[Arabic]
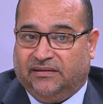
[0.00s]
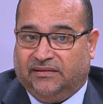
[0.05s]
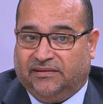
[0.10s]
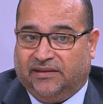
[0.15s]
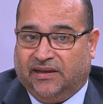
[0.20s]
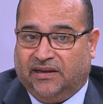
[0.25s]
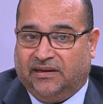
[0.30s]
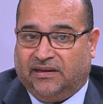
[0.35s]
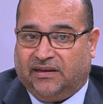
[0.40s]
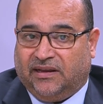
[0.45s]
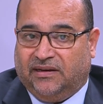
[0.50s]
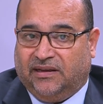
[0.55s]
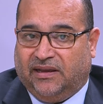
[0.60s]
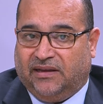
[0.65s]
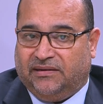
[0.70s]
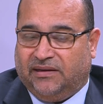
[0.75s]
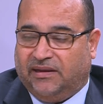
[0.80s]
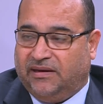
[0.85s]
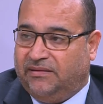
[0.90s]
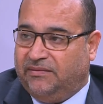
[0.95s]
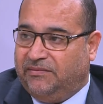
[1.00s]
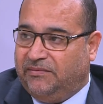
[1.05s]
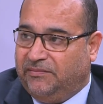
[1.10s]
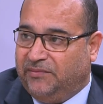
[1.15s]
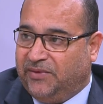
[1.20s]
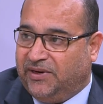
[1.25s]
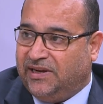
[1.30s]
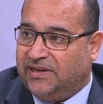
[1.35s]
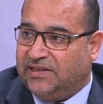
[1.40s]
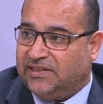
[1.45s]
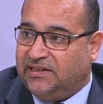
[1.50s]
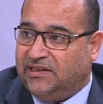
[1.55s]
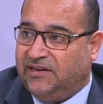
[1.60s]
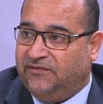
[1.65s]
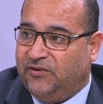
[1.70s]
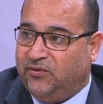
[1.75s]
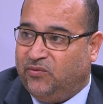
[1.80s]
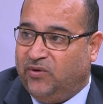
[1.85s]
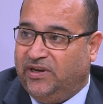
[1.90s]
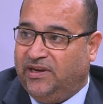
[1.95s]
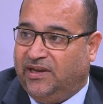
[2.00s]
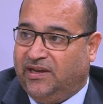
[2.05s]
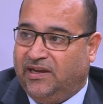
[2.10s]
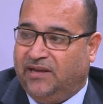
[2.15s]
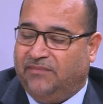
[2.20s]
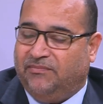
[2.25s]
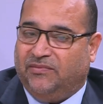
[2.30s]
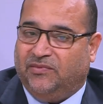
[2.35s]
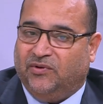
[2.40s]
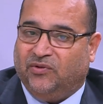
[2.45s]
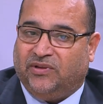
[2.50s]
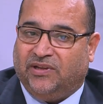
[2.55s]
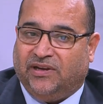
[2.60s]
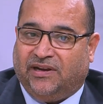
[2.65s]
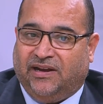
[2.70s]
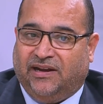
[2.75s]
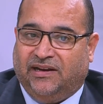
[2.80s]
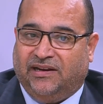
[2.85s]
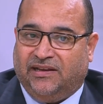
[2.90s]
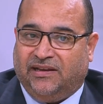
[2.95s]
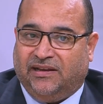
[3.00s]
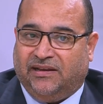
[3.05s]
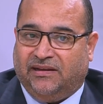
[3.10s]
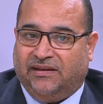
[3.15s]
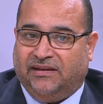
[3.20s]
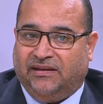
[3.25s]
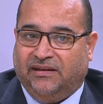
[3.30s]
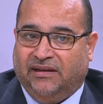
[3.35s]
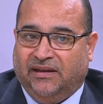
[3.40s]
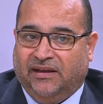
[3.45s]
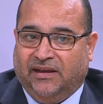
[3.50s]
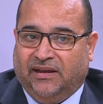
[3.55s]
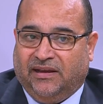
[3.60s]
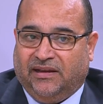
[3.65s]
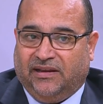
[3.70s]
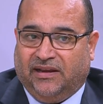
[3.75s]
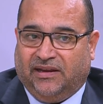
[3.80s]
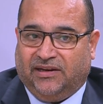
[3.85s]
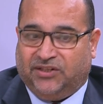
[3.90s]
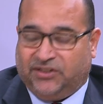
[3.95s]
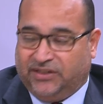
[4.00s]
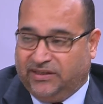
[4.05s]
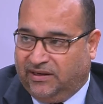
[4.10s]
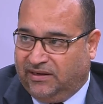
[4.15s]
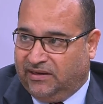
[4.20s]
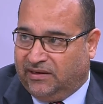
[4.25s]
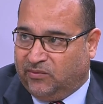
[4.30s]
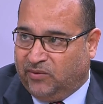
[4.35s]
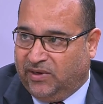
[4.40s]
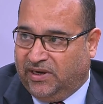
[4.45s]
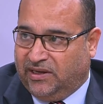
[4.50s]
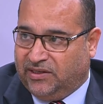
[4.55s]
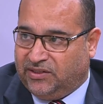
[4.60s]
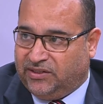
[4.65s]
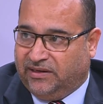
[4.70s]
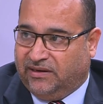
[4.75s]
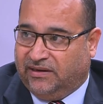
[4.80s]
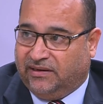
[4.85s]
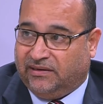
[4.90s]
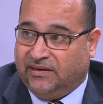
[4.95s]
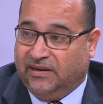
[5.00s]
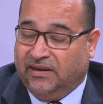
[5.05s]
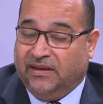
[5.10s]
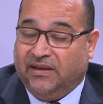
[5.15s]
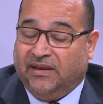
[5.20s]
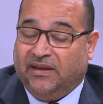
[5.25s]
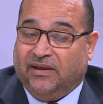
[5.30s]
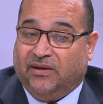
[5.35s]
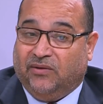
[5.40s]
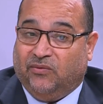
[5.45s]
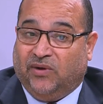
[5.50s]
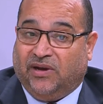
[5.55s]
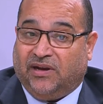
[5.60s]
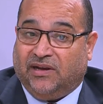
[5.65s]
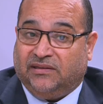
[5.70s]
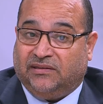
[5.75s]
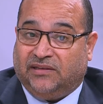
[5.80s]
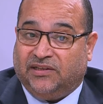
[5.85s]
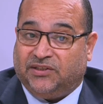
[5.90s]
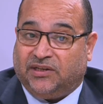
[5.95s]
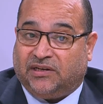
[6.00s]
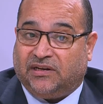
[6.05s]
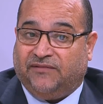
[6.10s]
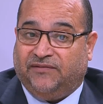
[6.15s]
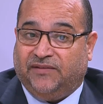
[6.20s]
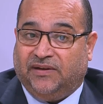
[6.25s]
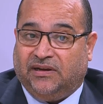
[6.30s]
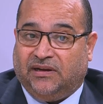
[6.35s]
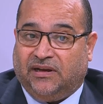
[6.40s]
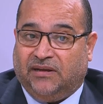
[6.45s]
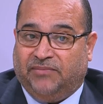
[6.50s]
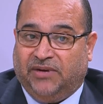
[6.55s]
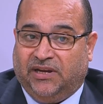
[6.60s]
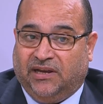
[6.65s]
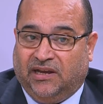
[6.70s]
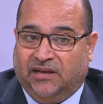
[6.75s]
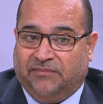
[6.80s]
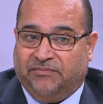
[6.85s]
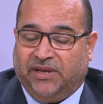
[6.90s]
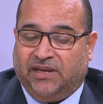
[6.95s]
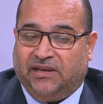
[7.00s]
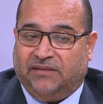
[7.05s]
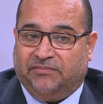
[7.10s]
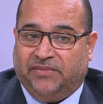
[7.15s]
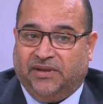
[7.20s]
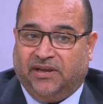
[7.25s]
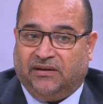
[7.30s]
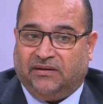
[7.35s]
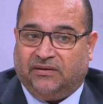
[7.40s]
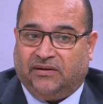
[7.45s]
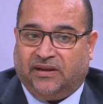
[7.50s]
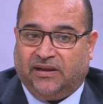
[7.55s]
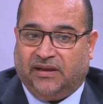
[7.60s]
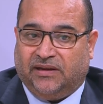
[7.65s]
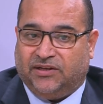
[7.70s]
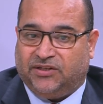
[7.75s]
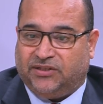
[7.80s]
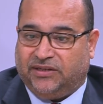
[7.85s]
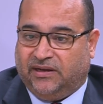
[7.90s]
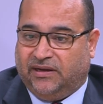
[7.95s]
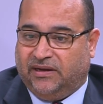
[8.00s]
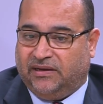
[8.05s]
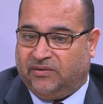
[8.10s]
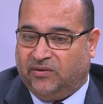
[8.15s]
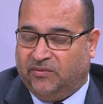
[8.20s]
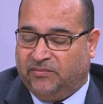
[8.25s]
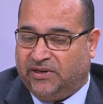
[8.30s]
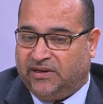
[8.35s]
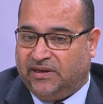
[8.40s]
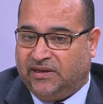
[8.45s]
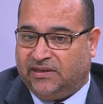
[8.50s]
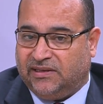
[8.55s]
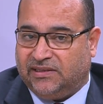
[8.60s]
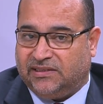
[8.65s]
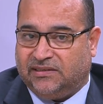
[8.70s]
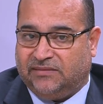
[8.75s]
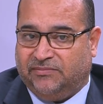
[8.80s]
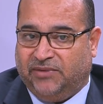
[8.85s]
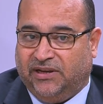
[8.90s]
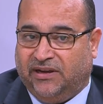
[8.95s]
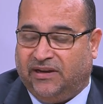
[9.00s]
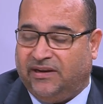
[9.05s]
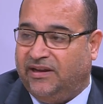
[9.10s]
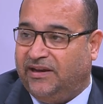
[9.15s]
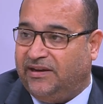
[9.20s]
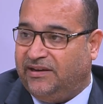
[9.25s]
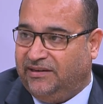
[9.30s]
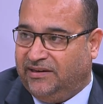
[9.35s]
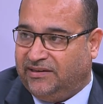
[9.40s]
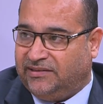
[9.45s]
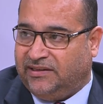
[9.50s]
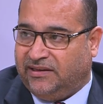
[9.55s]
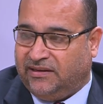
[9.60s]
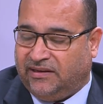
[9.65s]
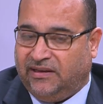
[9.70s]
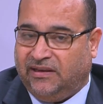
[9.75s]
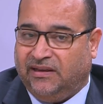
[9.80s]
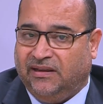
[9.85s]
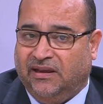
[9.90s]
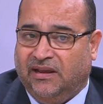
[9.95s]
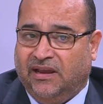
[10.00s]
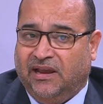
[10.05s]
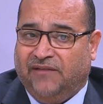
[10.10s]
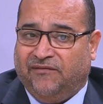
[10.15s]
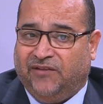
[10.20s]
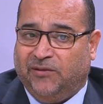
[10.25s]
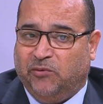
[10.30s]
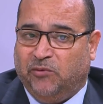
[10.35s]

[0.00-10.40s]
ذلك لأن المراكز احنا في كل عام نطلق عليها يعني شعار ولها شعار وقد تشرفنا قبل عامين بأن كان شعار المراكز بالأخلاق نرتقي في